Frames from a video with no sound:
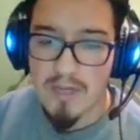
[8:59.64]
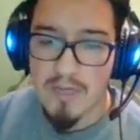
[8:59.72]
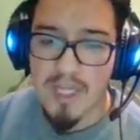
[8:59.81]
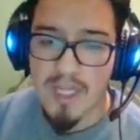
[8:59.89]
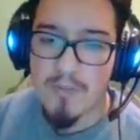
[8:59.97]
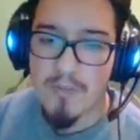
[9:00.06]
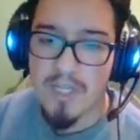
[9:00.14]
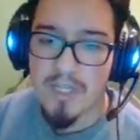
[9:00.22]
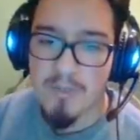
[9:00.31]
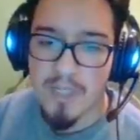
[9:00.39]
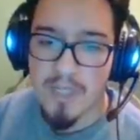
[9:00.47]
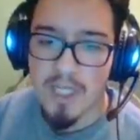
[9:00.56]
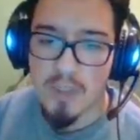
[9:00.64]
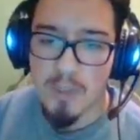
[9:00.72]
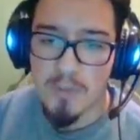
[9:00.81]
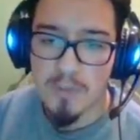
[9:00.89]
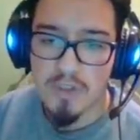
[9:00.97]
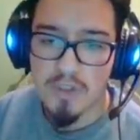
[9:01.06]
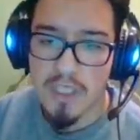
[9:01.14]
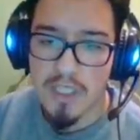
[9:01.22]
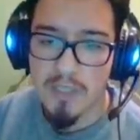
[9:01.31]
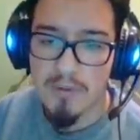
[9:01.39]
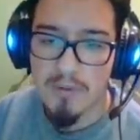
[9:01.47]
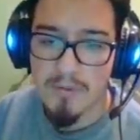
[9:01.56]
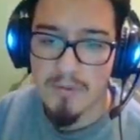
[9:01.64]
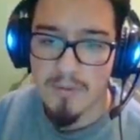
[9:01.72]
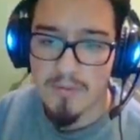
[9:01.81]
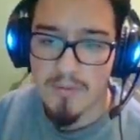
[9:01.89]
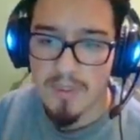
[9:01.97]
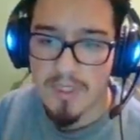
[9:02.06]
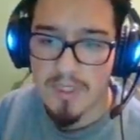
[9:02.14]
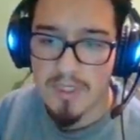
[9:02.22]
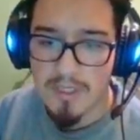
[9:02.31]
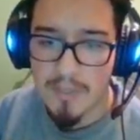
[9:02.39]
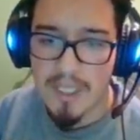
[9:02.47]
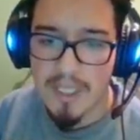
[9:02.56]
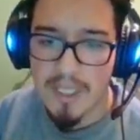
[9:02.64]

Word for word: vayan, vayan a tomar posición allá. Vayan a la zona de